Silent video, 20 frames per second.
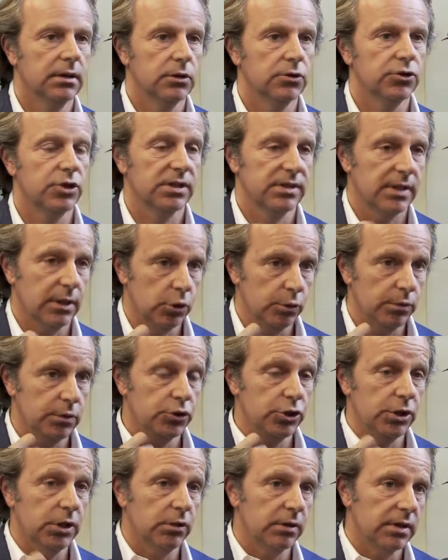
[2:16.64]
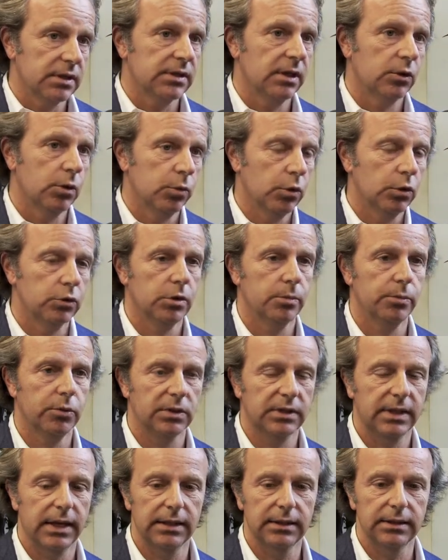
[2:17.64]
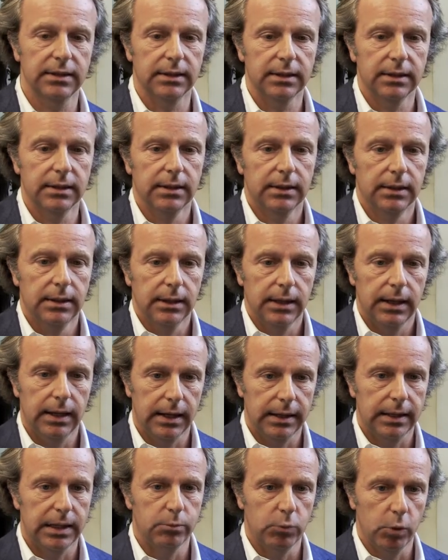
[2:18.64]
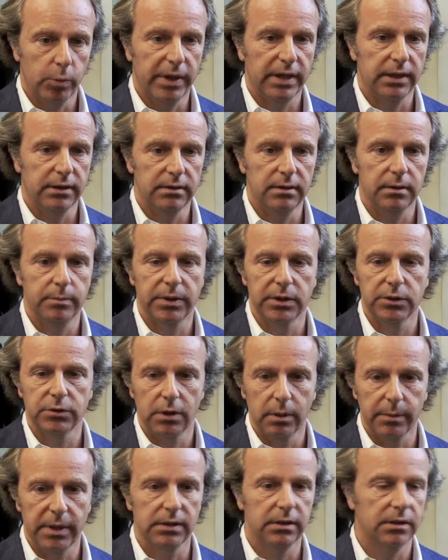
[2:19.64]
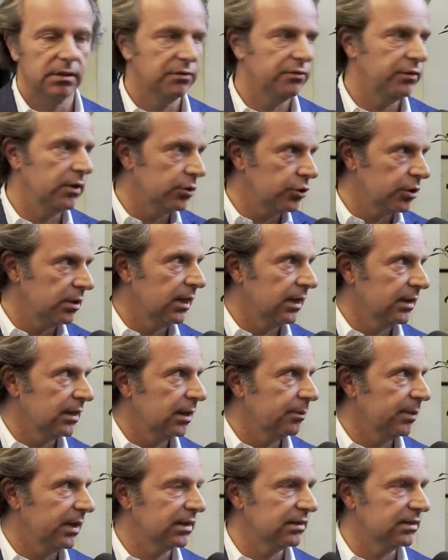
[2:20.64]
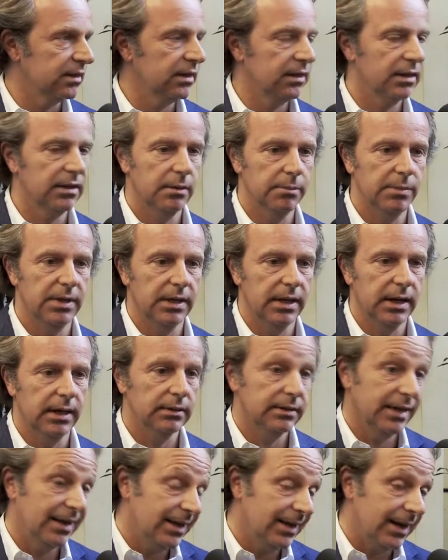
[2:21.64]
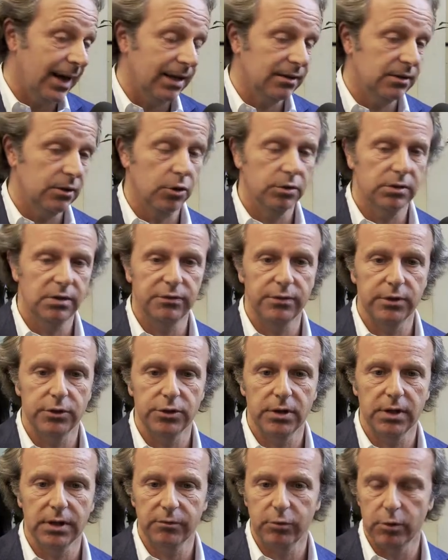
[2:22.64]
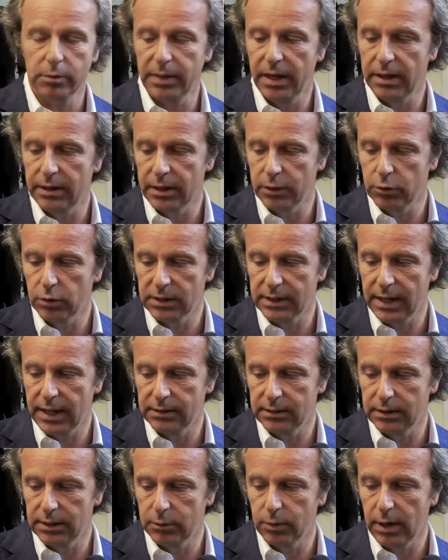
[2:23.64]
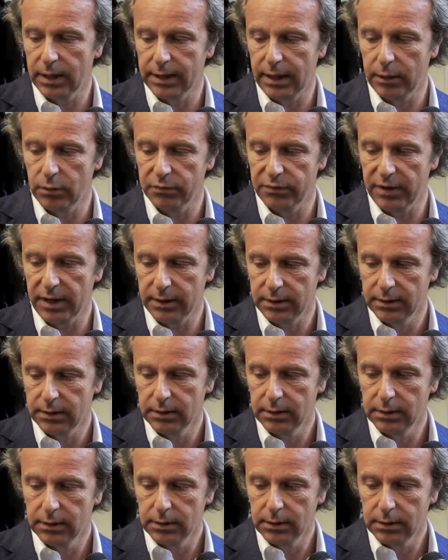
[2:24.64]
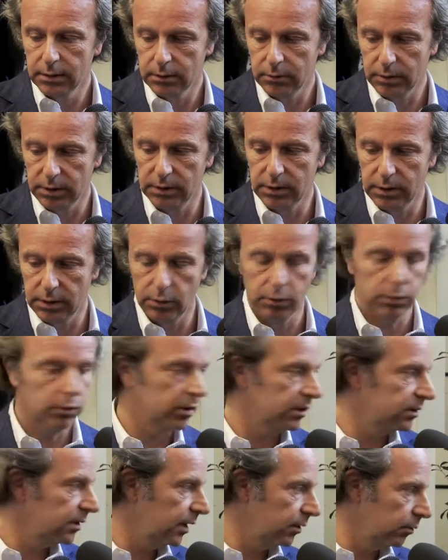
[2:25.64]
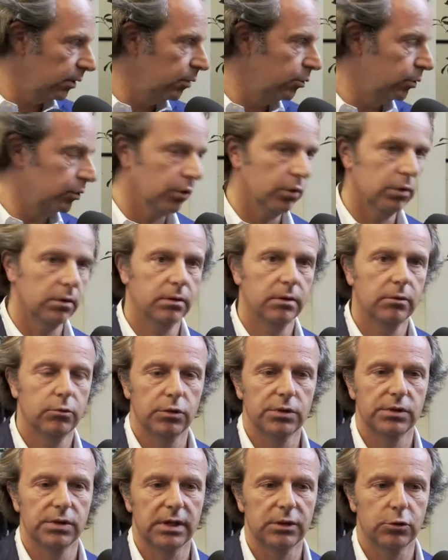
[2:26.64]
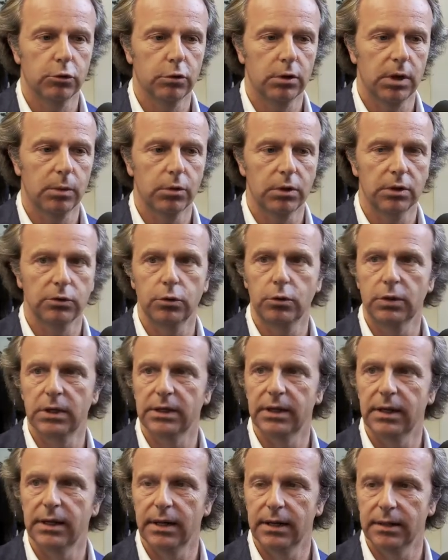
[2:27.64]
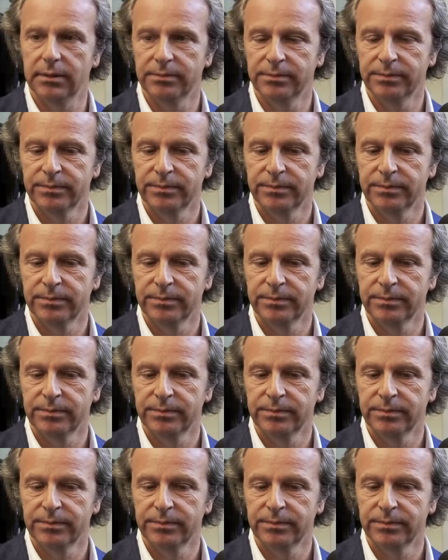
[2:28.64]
ci è stato vicino ed è stato molto importante anche in momenti personalmente difficili, anche da parte mia, delicati, non difficili, che voi ben ricordate di qualche anno fa, quindi io lo ritengo uno, uno stretto collaboratore della,